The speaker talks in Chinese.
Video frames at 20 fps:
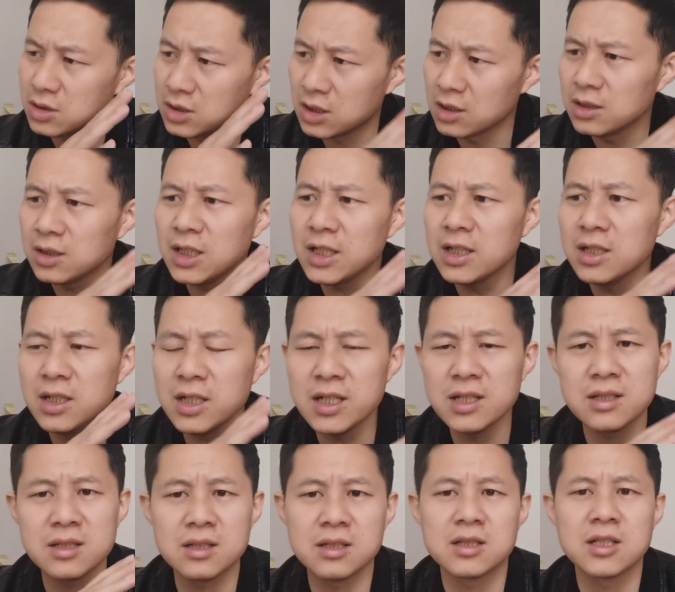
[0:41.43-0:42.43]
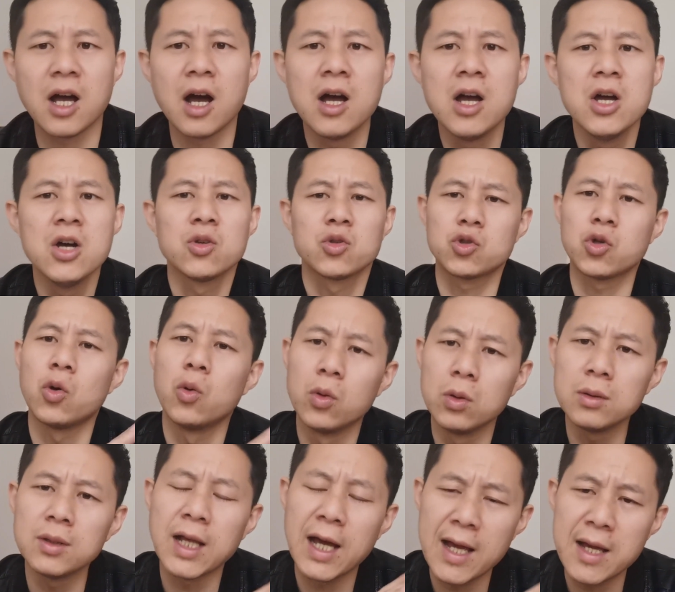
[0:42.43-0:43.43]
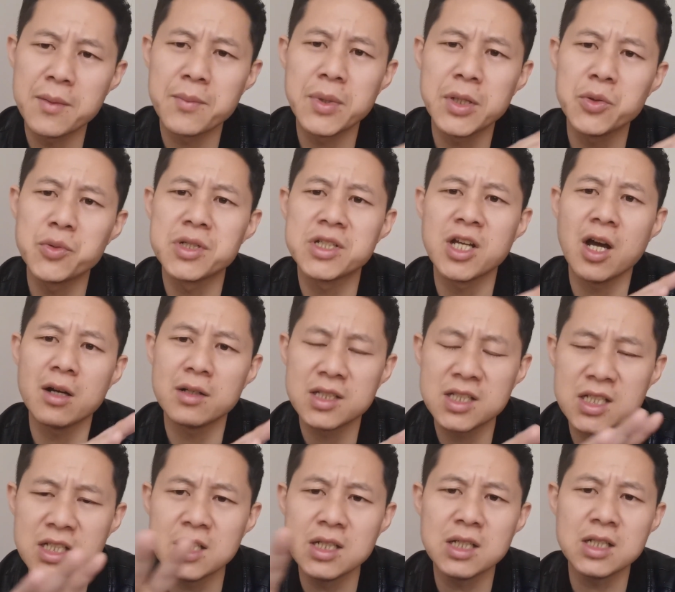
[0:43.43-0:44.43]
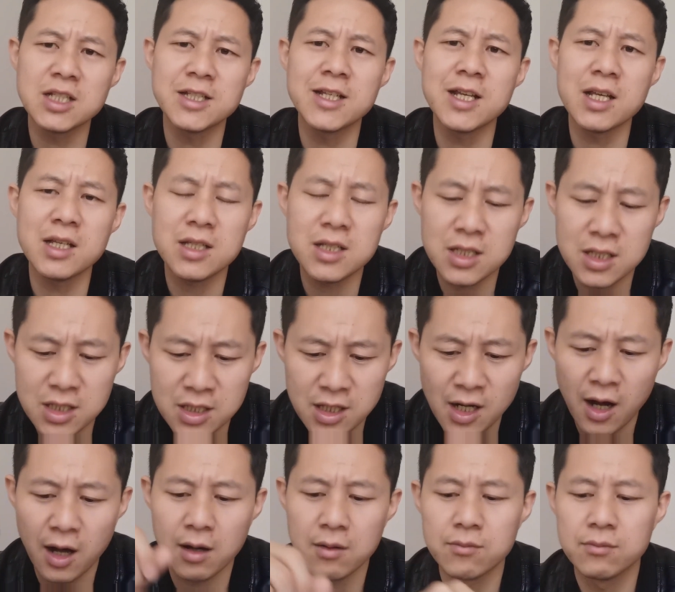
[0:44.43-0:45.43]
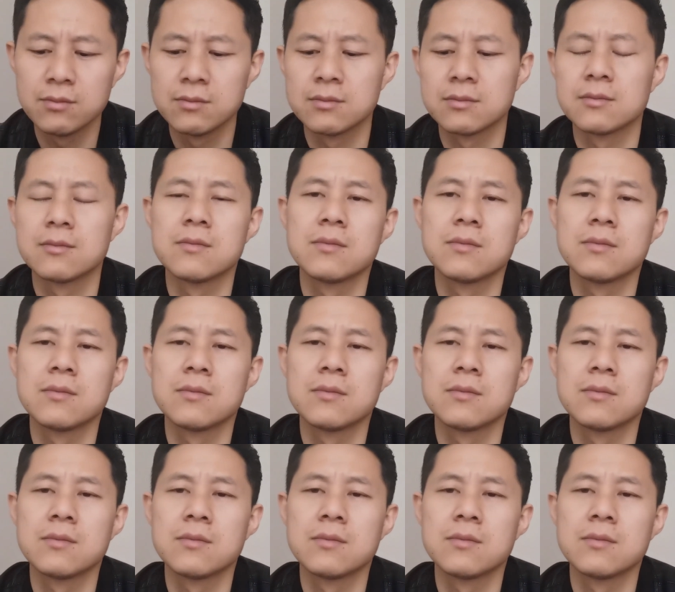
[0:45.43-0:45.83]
人类历史上从来没有像今天一样，